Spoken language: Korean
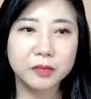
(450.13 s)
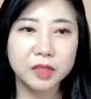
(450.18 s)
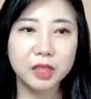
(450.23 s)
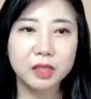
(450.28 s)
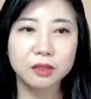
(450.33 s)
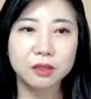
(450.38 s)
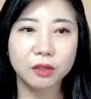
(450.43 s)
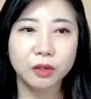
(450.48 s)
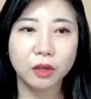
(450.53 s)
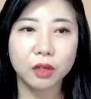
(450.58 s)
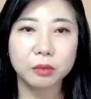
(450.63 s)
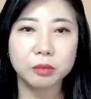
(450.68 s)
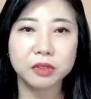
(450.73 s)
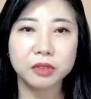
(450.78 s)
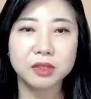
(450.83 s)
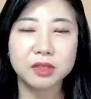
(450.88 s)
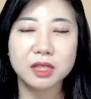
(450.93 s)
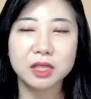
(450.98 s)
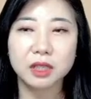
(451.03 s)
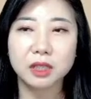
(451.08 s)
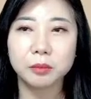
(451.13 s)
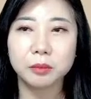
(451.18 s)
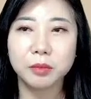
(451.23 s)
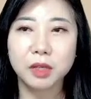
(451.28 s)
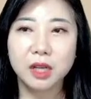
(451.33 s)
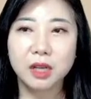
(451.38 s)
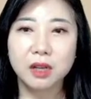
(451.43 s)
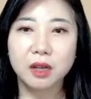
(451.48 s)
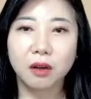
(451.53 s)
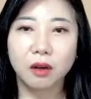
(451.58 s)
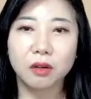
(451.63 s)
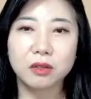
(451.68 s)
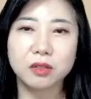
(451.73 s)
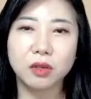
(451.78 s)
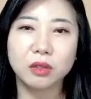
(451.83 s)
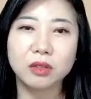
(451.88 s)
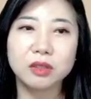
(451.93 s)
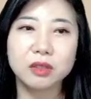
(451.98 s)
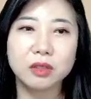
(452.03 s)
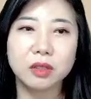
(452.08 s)
그래서 여러분들 지금 어,
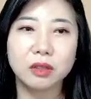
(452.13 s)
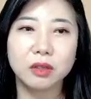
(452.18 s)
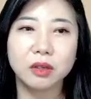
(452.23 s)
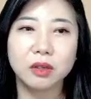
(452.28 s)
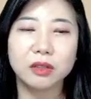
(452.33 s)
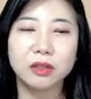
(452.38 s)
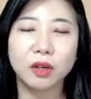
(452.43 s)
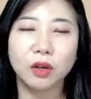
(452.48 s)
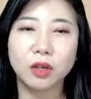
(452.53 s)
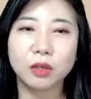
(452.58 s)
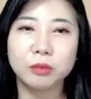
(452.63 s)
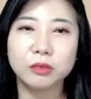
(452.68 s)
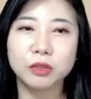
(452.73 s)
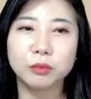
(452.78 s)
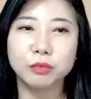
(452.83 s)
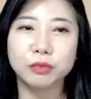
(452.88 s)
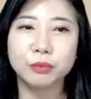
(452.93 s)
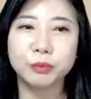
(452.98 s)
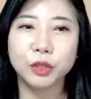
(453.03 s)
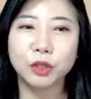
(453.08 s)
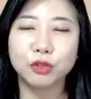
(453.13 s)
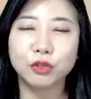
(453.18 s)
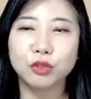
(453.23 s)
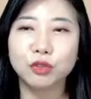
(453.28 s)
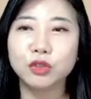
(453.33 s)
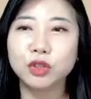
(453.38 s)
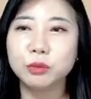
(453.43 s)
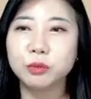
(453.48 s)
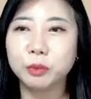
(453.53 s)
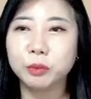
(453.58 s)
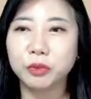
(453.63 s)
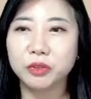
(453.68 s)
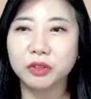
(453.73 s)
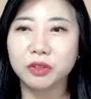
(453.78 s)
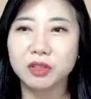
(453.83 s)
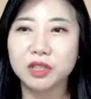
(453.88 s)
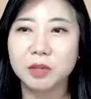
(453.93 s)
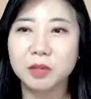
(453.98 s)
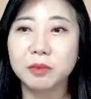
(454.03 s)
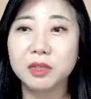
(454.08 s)
저는요 여러분도 분명 유튜브 보는
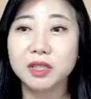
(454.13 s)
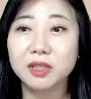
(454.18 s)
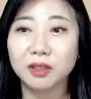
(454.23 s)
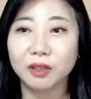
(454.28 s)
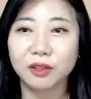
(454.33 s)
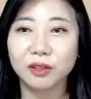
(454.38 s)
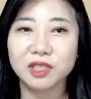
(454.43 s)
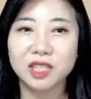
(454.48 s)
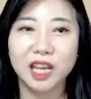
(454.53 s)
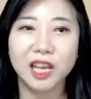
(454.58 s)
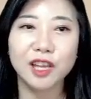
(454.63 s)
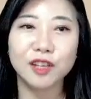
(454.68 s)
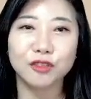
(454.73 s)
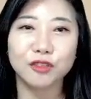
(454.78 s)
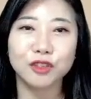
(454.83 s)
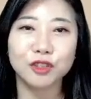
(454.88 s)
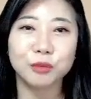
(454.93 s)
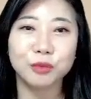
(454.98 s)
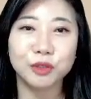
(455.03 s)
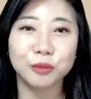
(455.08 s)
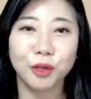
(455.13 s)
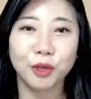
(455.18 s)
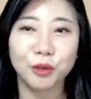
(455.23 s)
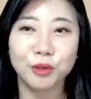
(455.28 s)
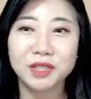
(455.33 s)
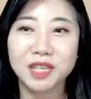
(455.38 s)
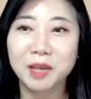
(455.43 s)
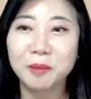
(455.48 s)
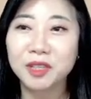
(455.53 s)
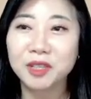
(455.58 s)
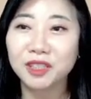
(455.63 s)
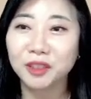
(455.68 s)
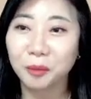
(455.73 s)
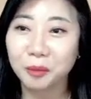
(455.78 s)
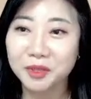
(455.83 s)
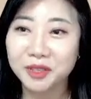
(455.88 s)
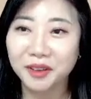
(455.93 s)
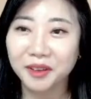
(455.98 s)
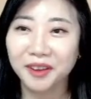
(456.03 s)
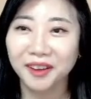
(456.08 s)
거 재밌을 거예요 제 유튜브는 별로 재미는
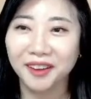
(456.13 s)
없어요